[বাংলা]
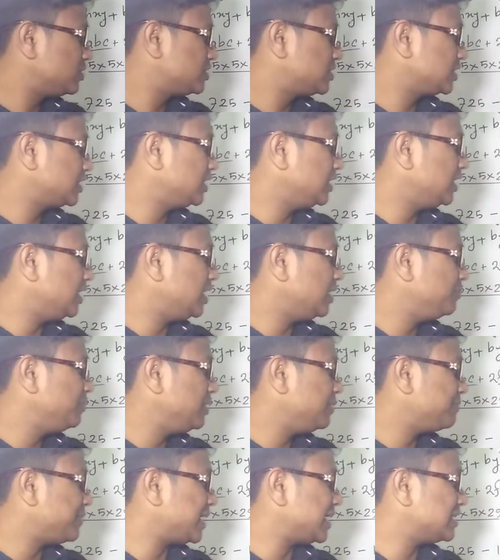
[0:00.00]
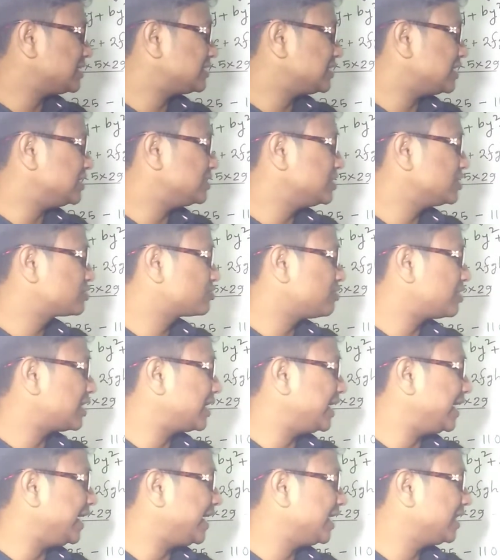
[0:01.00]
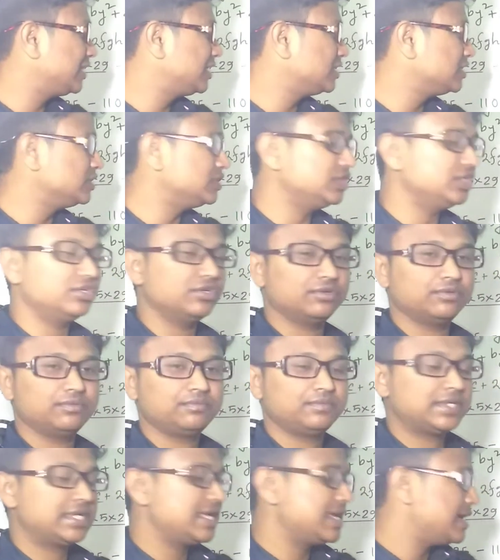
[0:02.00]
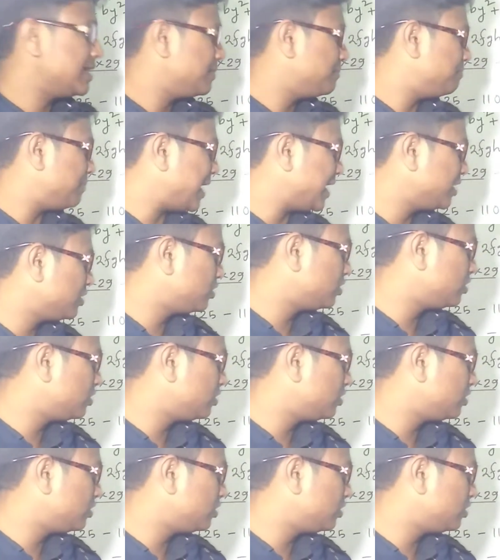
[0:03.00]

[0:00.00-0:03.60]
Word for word: বলছে কি এ বি মাইনাস এসি স্কোয়ার গ্রেটার দেন জিরো মানে